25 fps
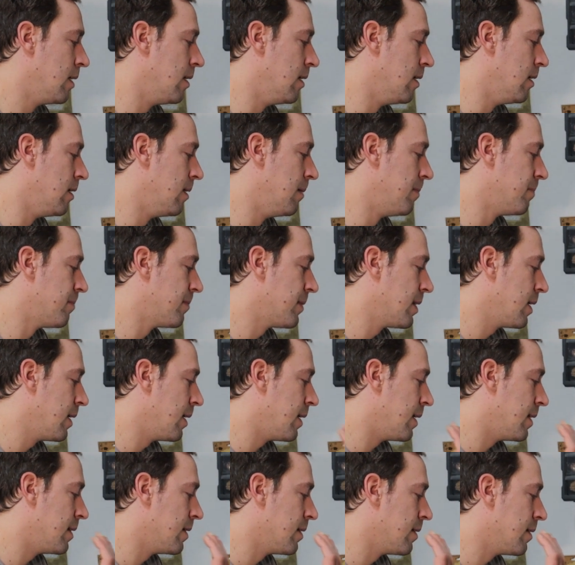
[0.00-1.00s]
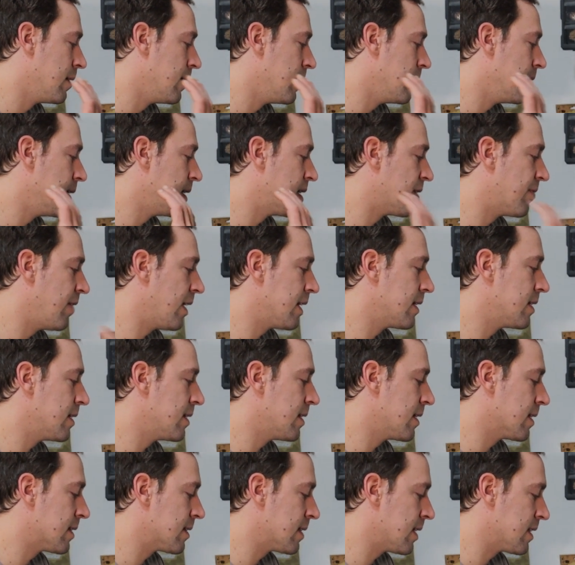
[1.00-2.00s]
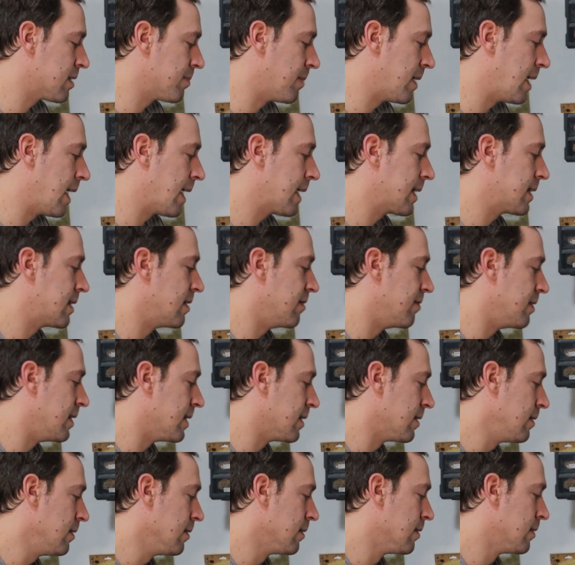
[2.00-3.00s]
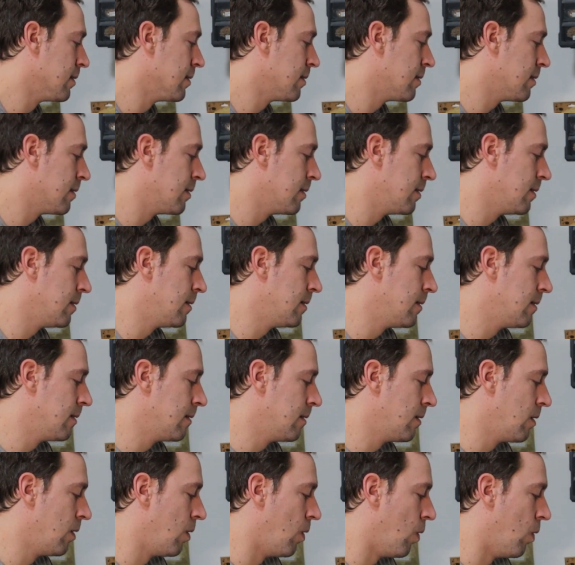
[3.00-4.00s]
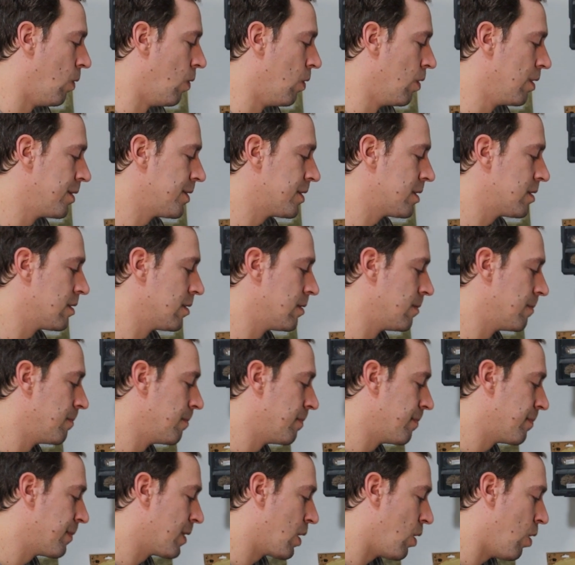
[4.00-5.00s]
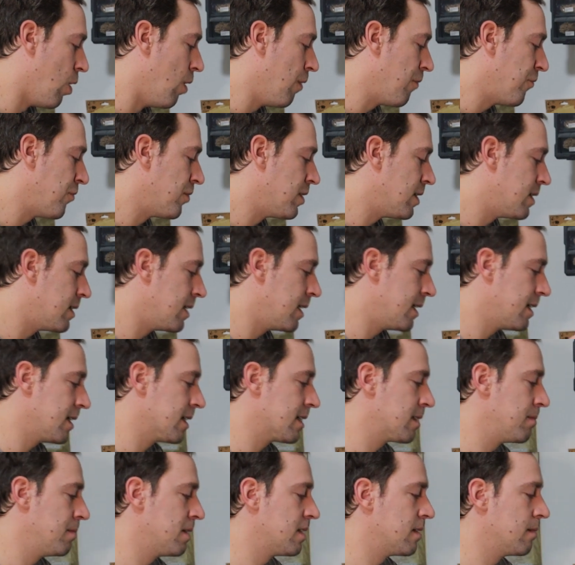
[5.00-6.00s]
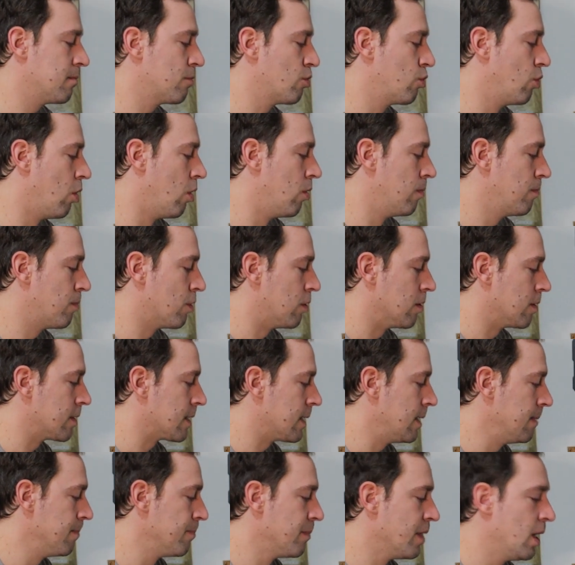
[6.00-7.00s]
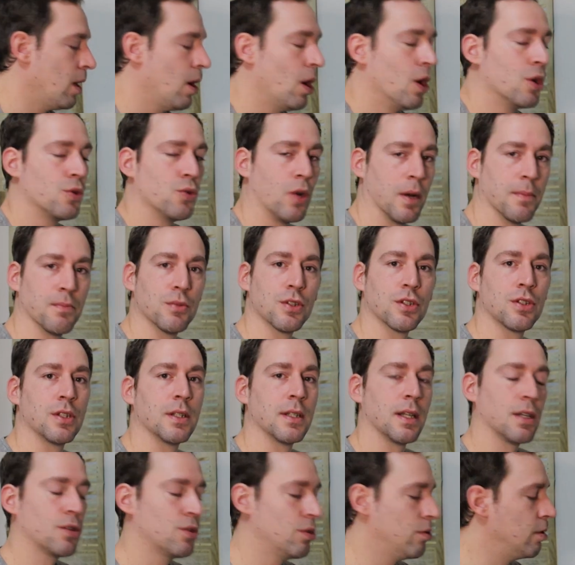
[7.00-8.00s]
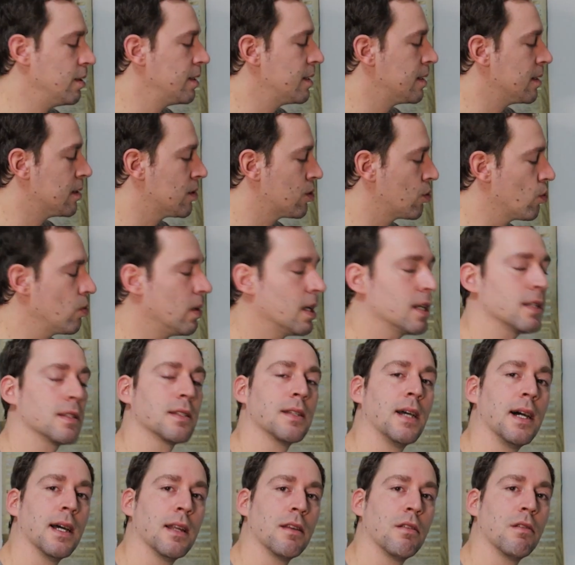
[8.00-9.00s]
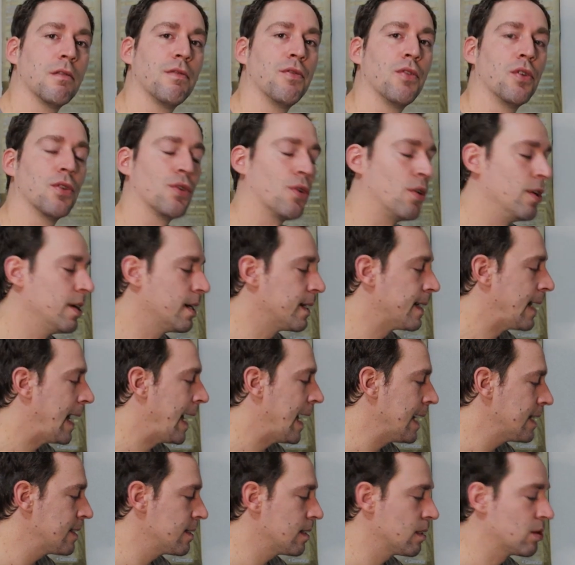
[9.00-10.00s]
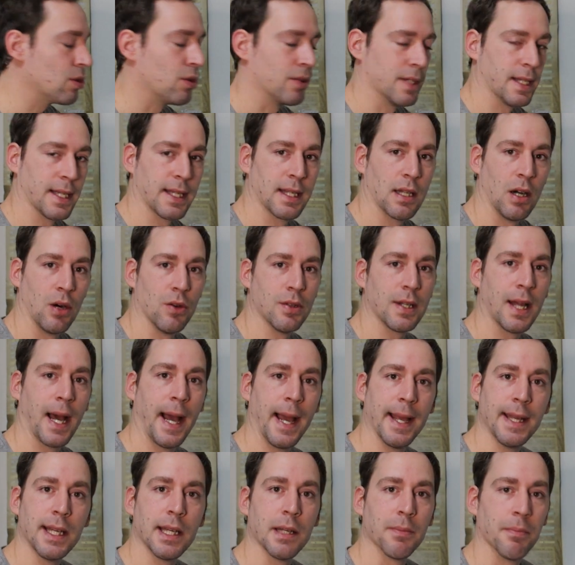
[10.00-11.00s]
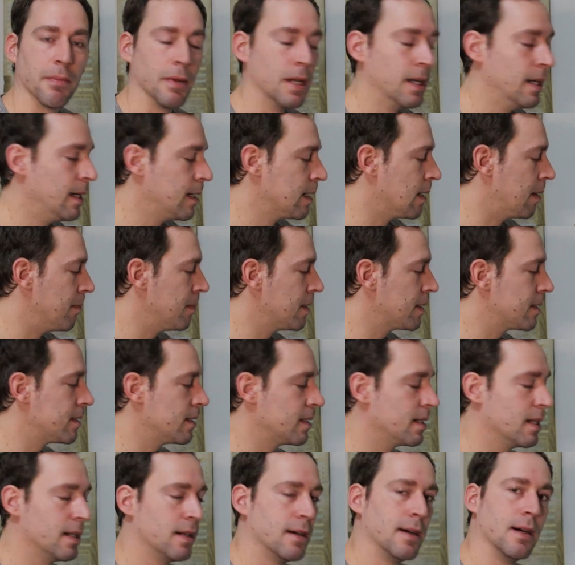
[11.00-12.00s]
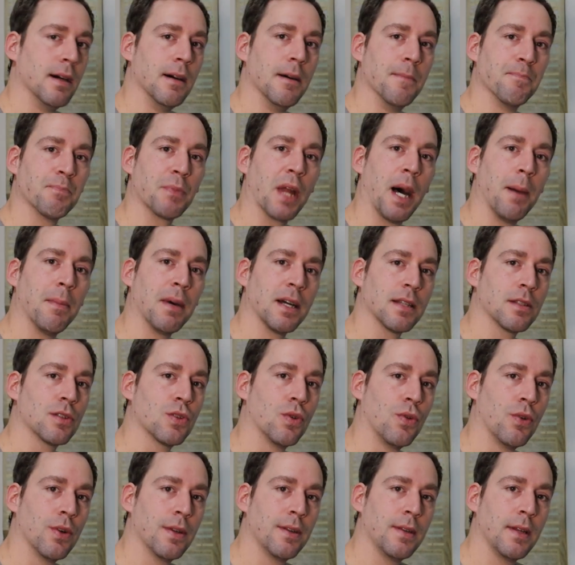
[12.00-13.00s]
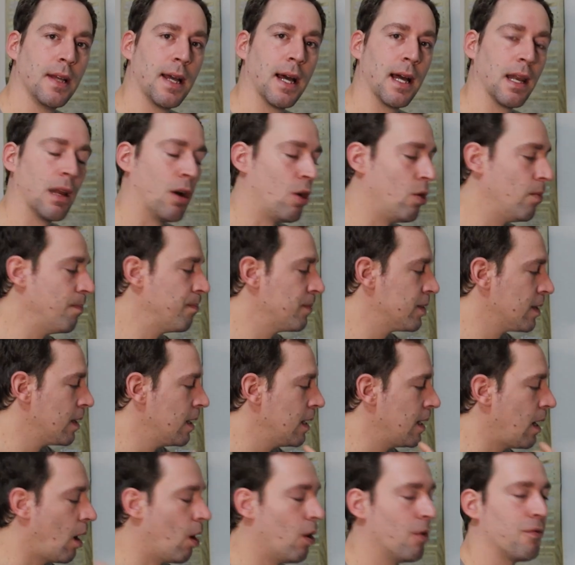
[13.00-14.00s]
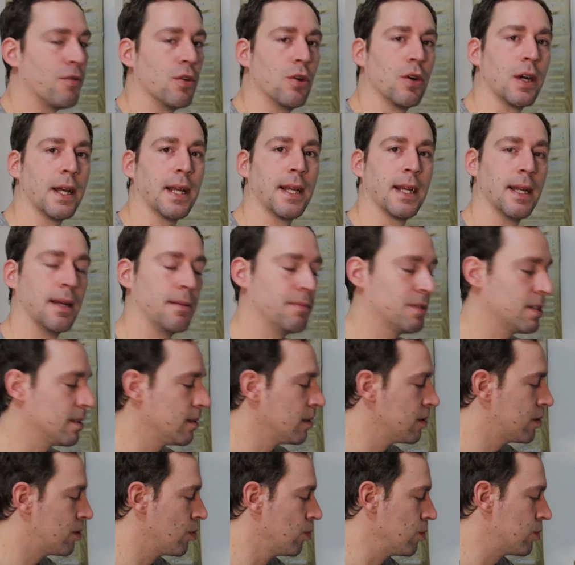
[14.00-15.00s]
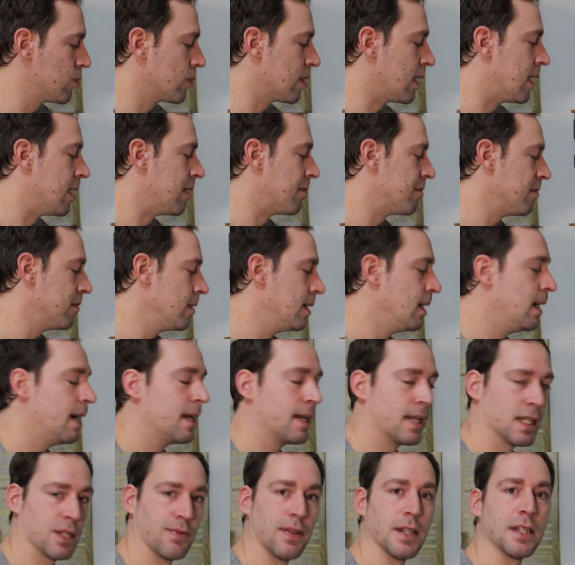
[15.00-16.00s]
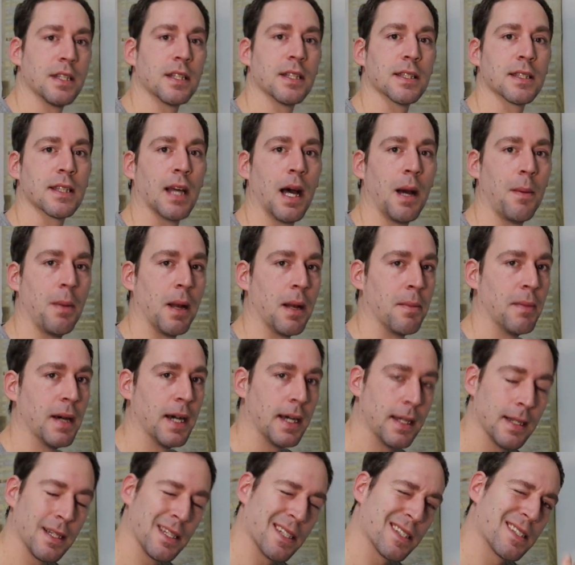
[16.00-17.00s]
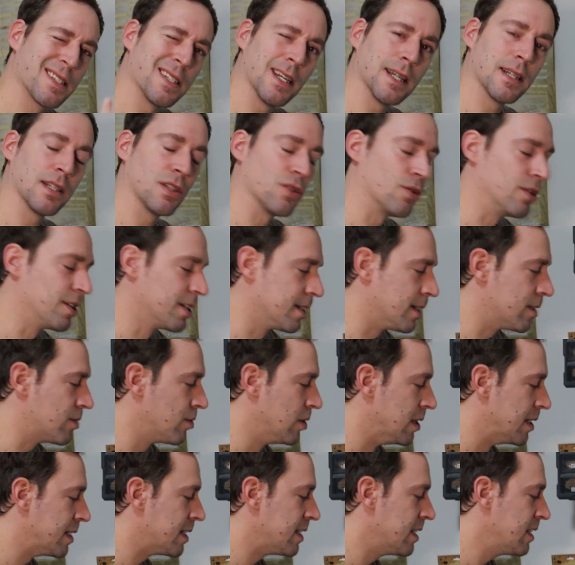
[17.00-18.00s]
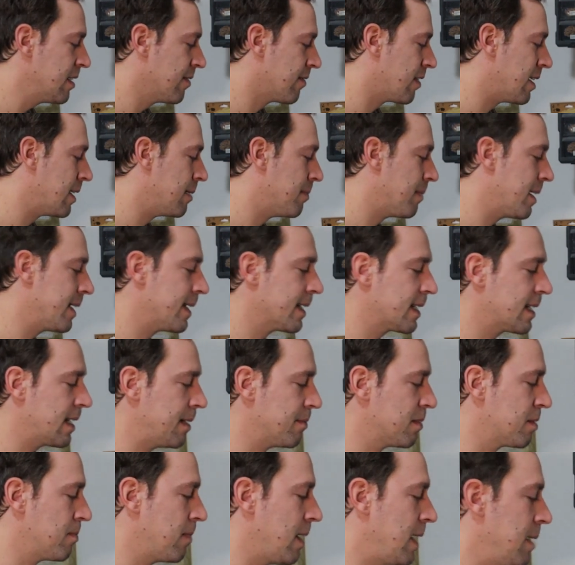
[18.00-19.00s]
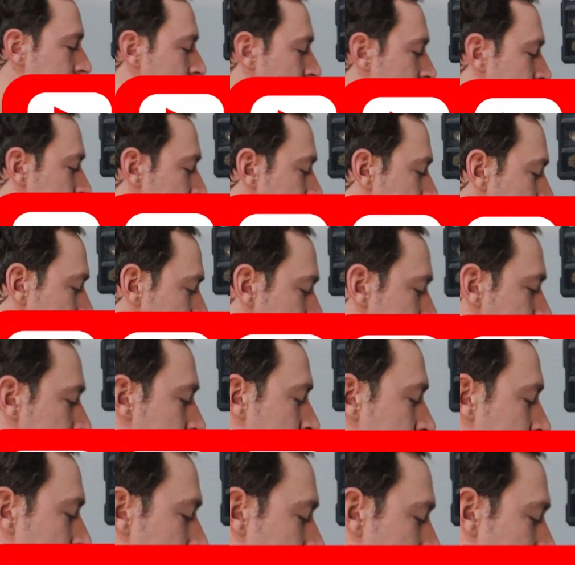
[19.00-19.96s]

Ähm, ich werde ihn jetzt erstmal aktivieren und öffne den jetzt mit dem Chrome-Browser. Dort müsst ihr natürlich die Zugangsdaten von euren Azaton-Account eingeben, damit ihr ähm, Amazon erlaubt, auf eure Camps zuzugreifen. Das werde ich jetzt einmal machen. Das zeige ich euch natürlich nicht, weil meine Camps bleiben meine Camps.